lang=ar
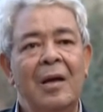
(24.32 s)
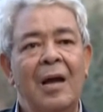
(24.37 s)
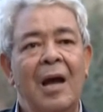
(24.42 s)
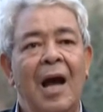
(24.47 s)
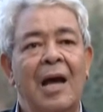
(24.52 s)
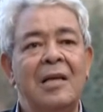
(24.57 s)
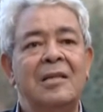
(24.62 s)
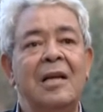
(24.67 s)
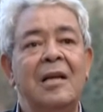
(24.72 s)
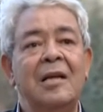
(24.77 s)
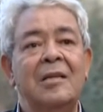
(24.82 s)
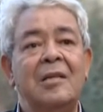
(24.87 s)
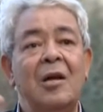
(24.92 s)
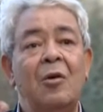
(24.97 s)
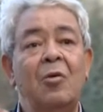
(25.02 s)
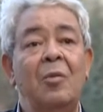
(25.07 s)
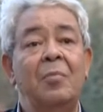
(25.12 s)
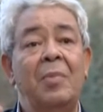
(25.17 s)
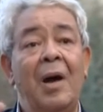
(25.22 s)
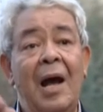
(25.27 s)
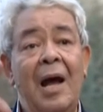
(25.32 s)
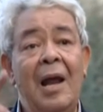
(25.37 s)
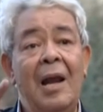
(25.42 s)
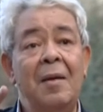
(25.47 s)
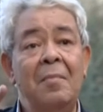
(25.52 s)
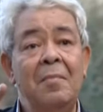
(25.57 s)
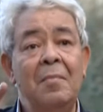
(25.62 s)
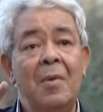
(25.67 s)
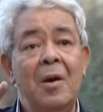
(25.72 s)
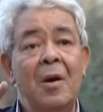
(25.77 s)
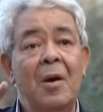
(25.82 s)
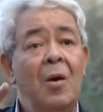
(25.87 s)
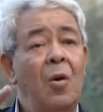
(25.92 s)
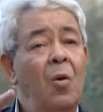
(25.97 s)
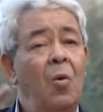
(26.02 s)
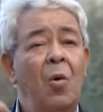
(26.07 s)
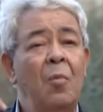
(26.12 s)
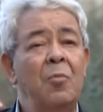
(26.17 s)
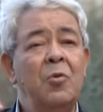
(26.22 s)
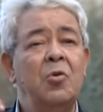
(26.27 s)
عشان يستوعب عالم
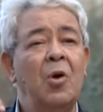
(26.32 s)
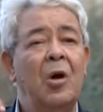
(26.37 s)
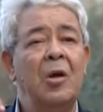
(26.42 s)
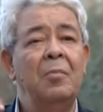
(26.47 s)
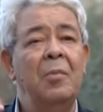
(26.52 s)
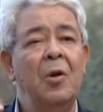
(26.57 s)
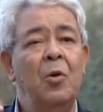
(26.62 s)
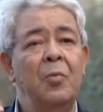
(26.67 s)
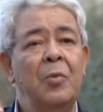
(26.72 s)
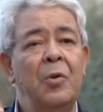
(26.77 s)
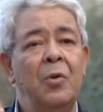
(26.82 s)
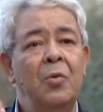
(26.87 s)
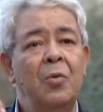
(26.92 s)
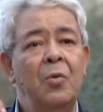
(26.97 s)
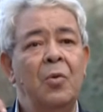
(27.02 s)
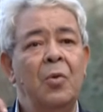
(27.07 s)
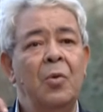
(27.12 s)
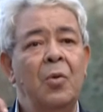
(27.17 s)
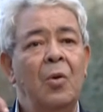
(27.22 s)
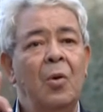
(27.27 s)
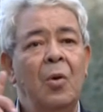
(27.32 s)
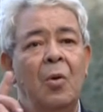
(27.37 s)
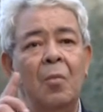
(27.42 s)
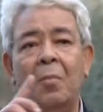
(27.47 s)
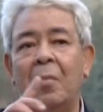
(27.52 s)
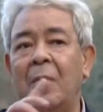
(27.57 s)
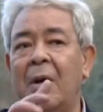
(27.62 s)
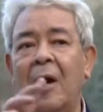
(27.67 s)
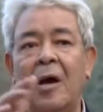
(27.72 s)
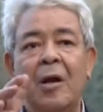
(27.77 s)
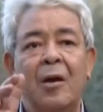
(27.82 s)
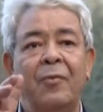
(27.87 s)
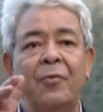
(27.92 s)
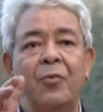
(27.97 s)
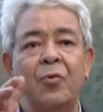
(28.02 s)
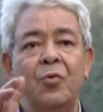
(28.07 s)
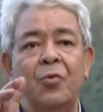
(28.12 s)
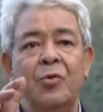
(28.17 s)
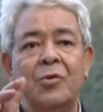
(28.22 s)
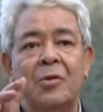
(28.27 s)
هو مش واخد باله منه ما
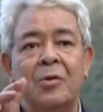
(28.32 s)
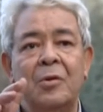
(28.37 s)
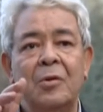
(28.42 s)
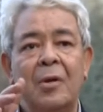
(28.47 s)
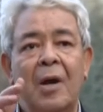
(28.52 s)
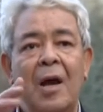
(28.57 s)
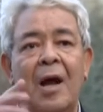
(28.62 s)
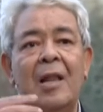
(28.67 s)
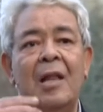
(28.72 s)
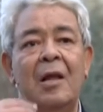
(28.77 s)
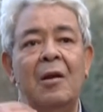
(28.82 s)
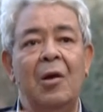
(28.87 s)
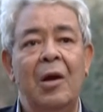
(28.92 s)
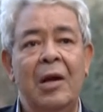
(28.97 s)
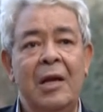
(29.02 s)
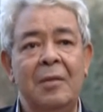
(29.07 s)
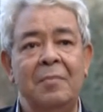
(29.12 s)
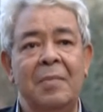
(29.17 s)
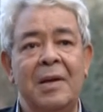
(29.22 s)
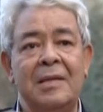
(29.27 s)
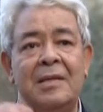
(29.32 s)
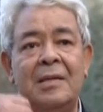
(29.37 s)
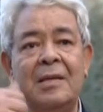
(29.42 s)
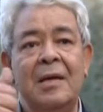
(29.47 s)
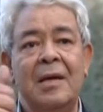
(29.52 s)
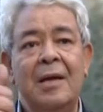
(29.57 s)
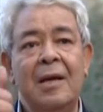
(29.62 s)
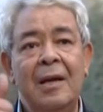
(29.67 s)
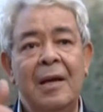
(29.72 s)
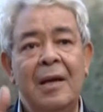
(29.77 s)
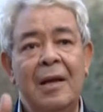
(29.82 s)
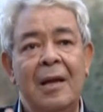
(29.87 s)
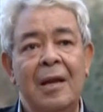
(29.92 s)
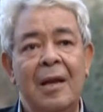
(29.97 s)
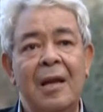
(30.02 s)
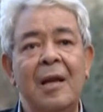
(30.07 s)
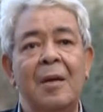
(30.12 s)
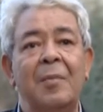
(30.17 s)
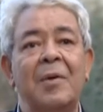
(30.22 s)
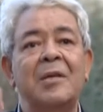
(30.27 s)
يعرفوش أنا الوحيد بس اللي
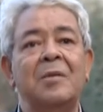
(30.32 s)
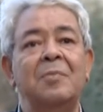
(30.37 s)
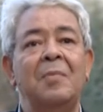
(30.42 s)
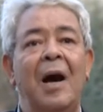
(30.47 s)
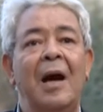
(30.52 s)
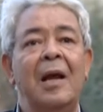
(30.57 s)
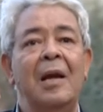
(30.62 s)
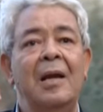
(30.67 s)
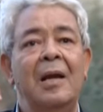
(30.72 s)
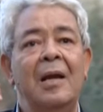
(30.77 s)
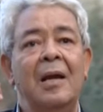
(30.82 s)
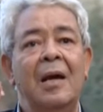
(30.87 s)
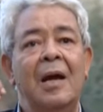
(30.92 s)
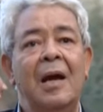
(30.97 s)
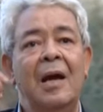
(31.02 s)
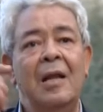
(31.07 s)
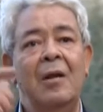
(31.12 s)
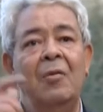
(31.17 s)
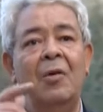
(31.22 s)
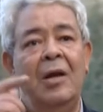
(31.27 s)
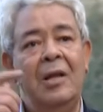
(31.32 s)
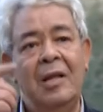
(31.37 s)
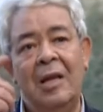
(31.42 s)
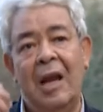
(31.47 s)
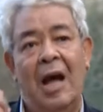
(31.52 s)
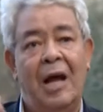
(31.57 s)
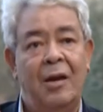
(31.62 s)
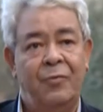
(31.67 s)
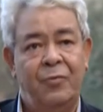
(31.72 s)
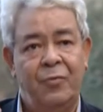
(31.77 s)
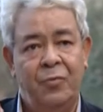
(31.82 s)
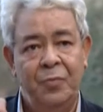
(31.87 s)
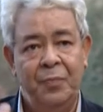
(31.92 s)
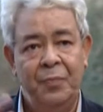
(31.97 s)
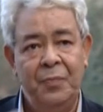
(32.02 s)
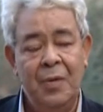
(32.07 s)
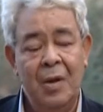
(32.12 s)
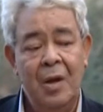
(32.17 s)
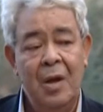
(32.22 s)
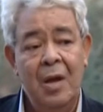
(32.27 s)
ليا بصمه عليه انا الوحيد اللي عارفه
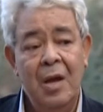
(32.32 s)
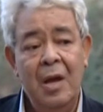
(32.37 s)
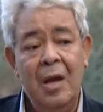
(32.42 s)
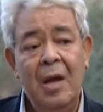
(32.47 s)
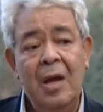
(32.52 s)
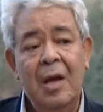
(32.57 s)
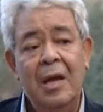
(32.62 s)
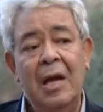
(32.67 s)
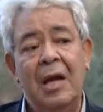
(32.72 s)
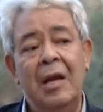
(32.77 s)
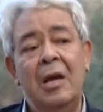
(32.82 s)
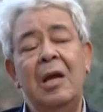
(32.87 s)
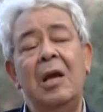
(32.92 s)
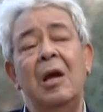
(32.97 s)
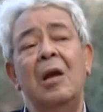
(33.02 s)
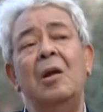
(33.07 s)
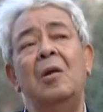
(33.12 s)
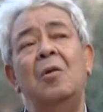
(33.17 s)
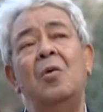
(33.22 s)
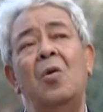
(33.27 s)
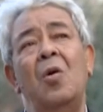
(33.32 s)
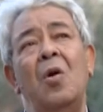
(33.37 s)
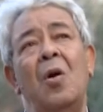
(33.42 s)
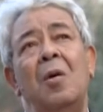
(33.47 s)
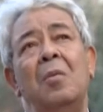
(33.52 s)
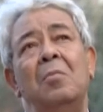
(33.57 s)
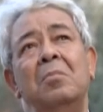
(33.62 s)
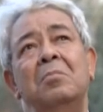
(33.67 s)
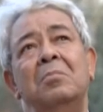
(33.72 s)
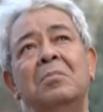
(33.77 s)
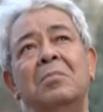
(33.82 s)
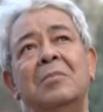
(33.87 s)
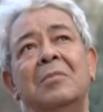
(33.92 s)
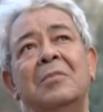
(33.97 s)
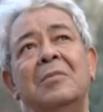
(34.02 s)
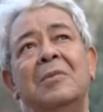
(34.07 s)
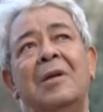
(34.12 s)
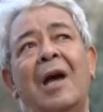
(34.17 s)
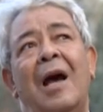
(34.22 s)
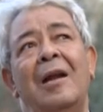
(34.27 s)
يعني هي نوع
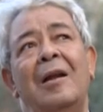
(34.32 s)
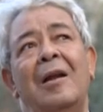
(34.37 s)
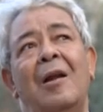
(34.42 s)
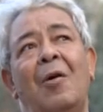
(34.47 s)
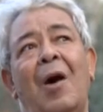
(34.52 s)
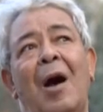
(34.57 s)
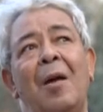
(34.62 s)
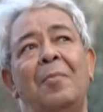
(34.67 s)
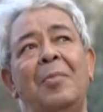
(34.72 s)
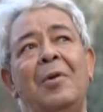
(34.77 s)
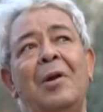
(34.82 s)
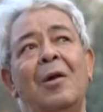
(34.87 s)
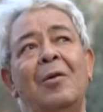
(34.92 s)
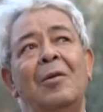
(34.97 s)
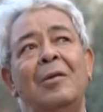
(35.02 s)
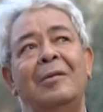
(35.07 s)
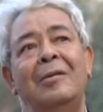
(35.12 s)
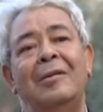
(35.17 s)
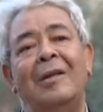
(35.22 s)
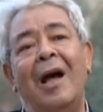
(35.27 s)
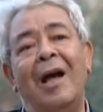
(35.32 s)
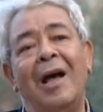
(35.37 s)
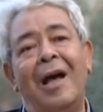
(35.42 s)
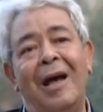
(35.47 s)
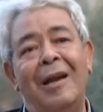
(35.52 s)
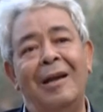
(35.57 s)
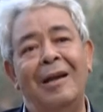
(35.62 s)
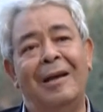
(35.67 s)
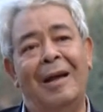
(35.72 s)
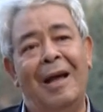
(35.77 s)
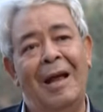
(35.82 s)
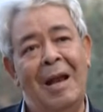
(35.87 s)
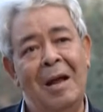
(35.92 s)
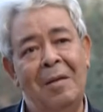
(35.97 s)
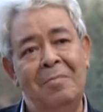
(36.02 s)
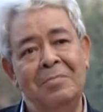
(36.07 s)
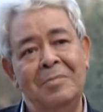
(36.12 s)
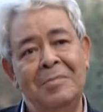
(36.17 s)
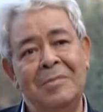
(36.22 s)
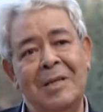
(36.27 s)
يعني لو حبينا نتخن
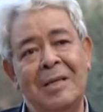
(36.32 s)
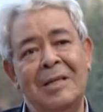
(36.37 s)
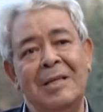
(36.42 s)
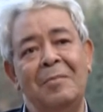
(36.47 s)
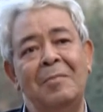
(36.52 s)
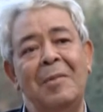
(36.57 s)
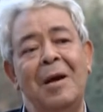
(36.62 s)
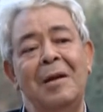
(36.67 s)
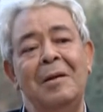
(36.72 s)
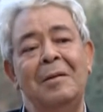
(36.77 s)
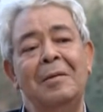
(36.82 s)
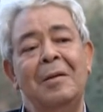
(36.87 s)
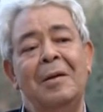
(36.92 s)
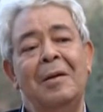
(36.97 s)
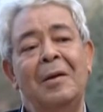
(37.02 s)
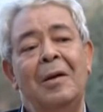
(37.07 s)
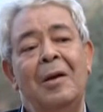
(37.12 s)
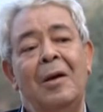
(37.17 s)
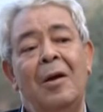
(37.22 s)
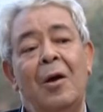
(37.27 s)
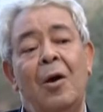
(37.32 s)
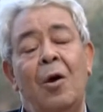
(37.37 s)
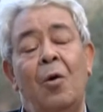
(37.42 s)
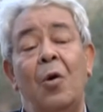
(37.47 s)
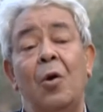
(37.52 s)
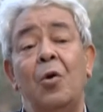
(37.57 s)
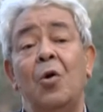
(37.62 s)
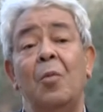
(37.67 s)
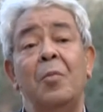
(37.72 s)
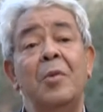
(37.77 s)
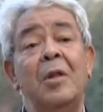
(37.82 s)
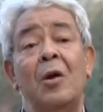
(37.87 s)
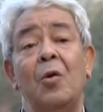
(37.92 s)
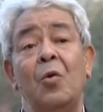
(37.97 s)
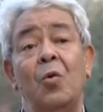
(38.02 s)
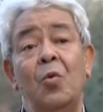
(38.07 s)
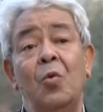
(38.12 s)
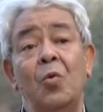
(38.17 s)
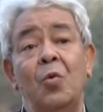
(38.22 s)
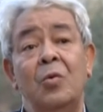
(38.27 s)
الكلام زي زمان هو نوع من
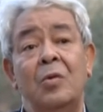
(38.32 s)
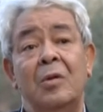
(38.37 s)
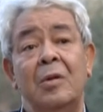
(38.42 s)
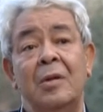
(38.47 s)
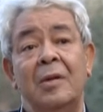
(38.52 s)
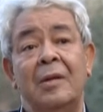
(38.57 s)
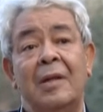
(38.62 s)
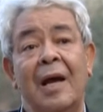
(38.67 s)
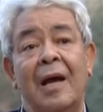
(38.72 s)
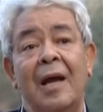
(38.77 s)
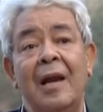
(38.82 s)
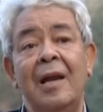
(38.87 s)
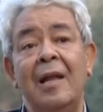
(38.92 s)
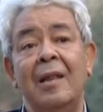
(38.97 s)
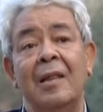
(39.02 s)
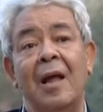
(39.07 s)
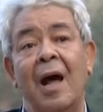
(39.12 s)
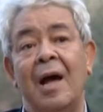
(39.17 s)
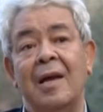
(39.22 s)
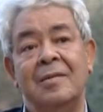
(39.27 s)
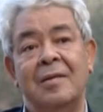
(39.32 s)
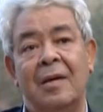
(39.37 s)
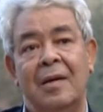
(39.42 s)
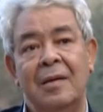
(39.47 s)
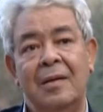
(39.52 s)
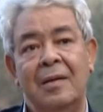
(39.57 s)
الخلود تخليد لحظه